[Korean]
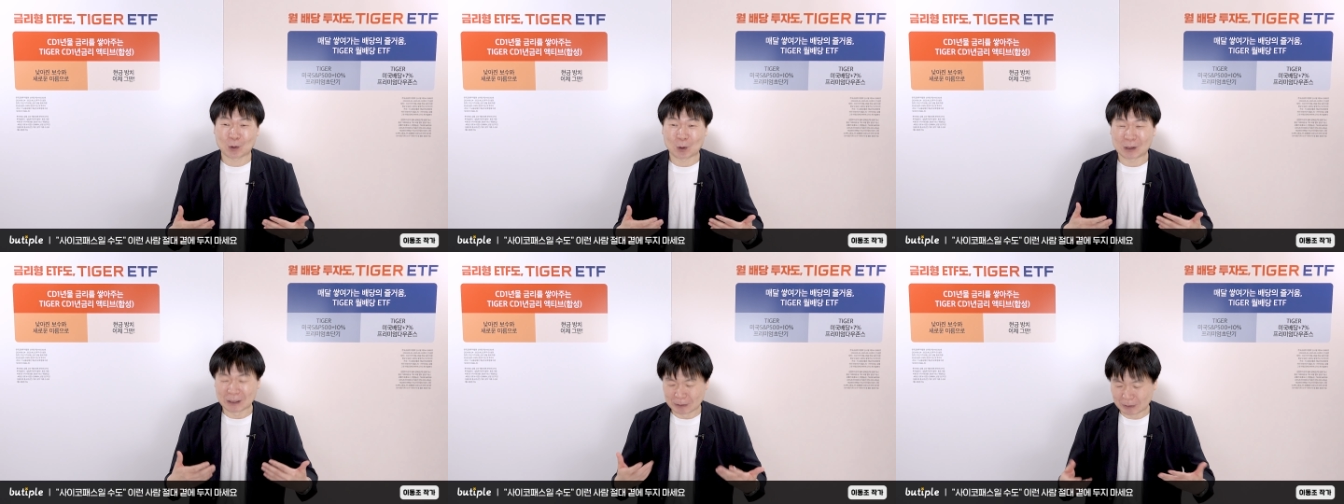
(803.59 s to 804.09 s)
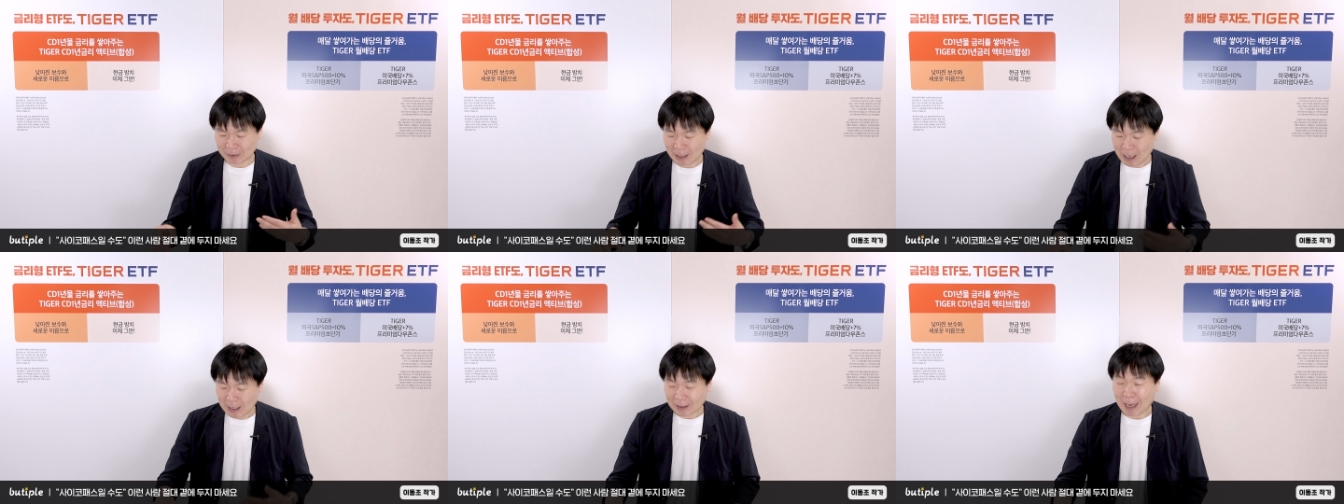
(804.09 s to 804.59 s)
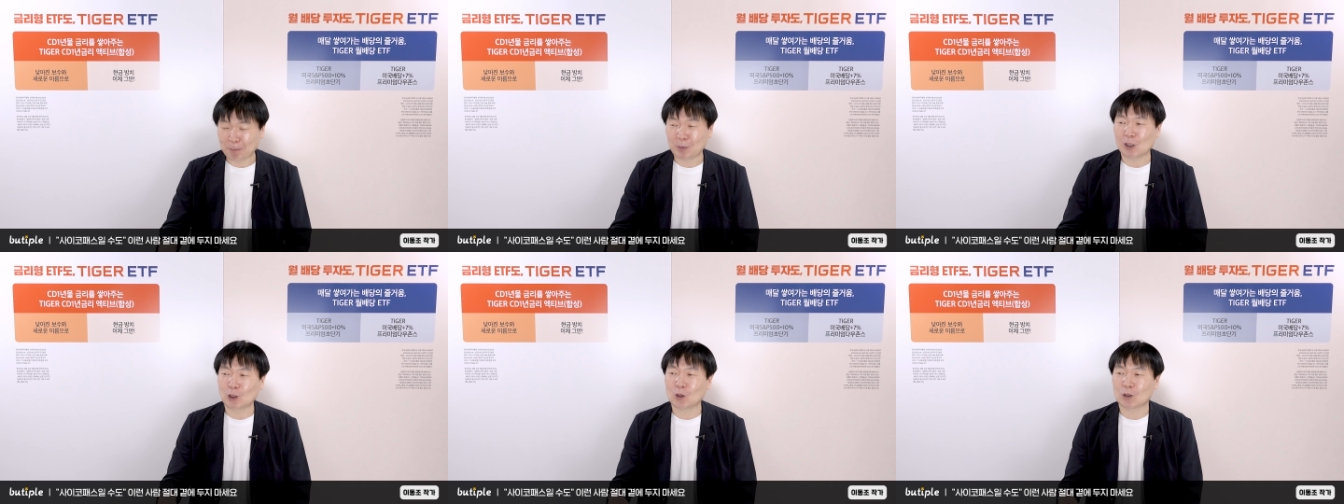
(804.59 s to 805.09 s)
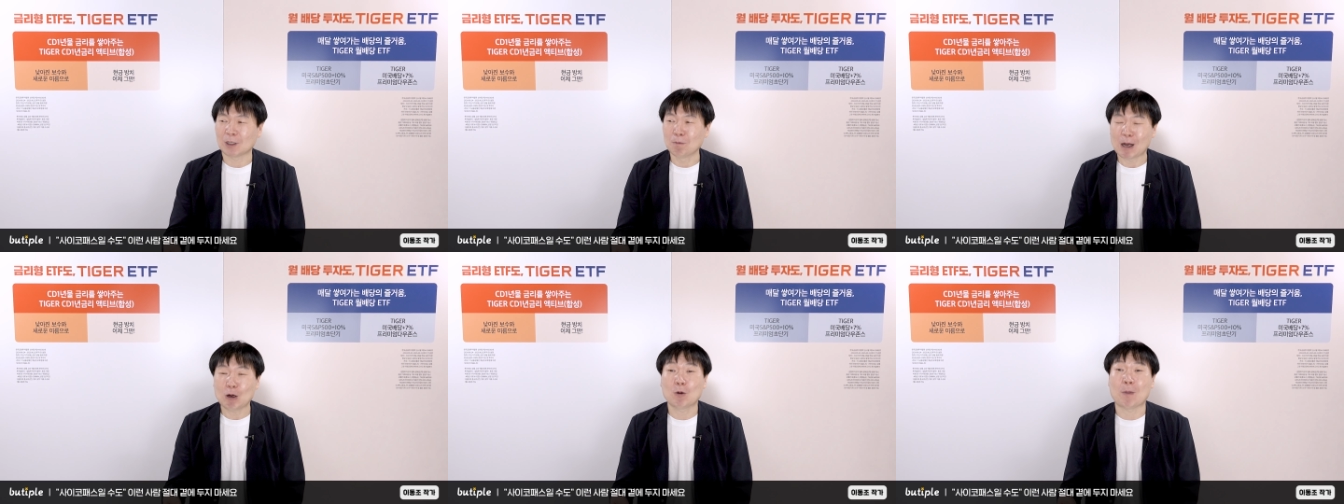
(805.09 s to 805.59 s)
또 그런 답들도
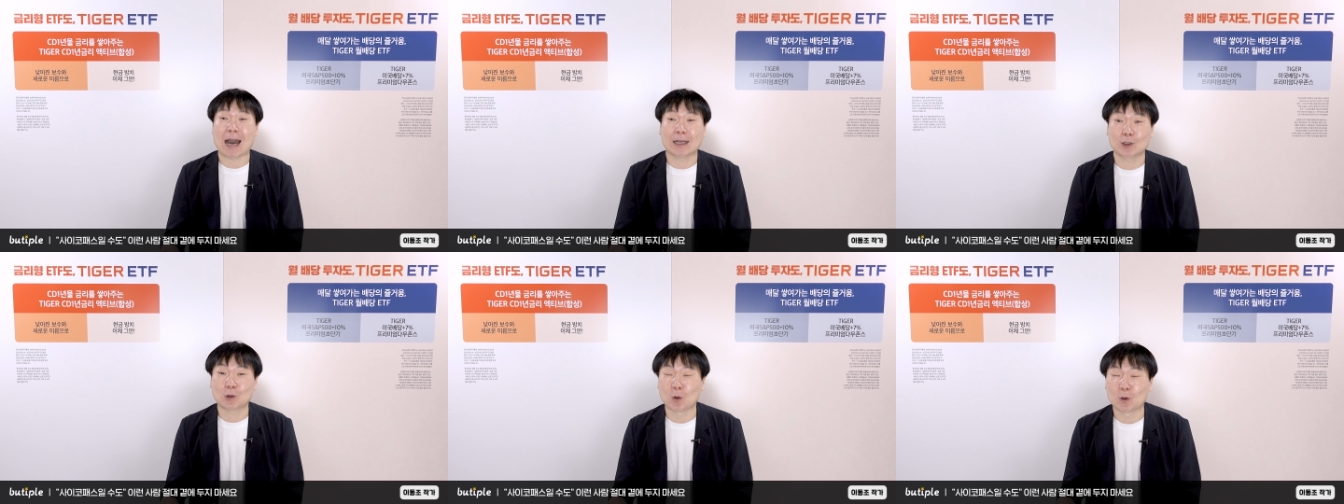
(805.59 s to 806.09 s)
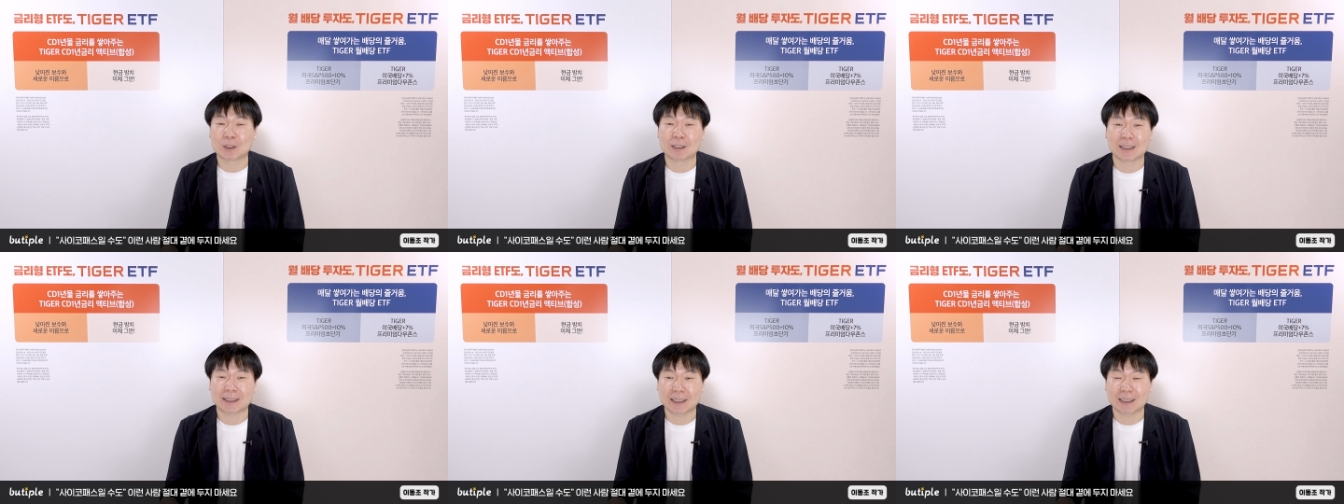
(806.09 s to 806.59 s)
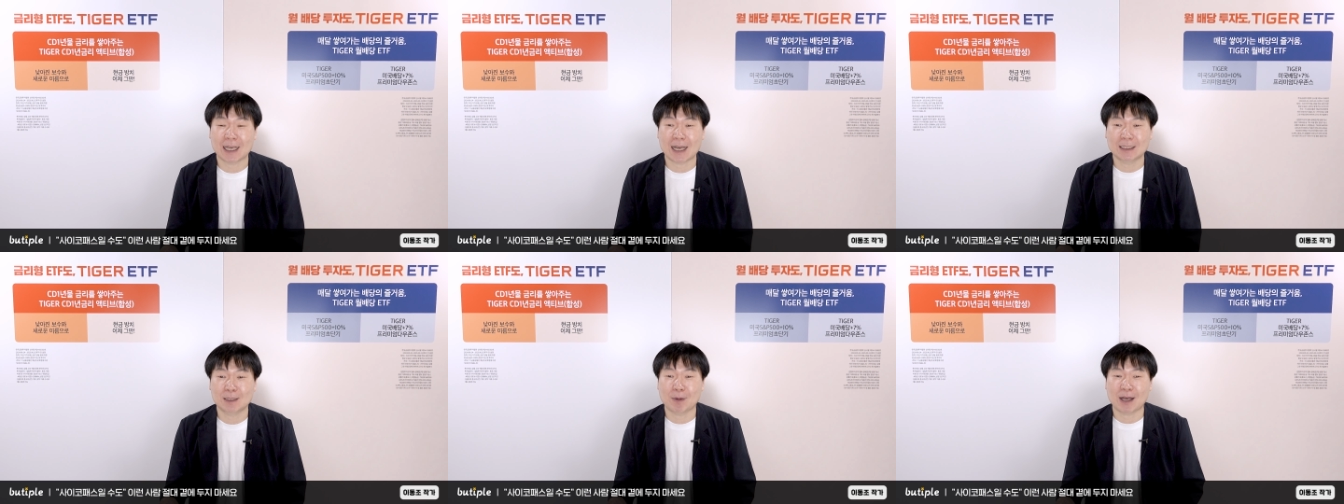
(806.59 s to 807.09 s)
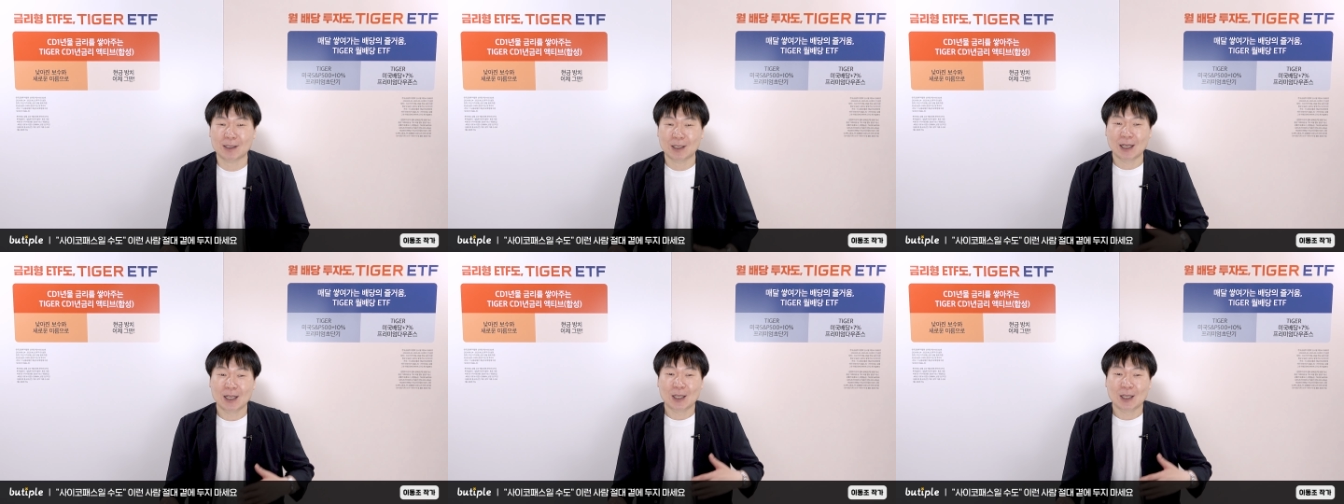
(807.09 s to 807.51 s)
정말로 많은 솔루션을 제시하지만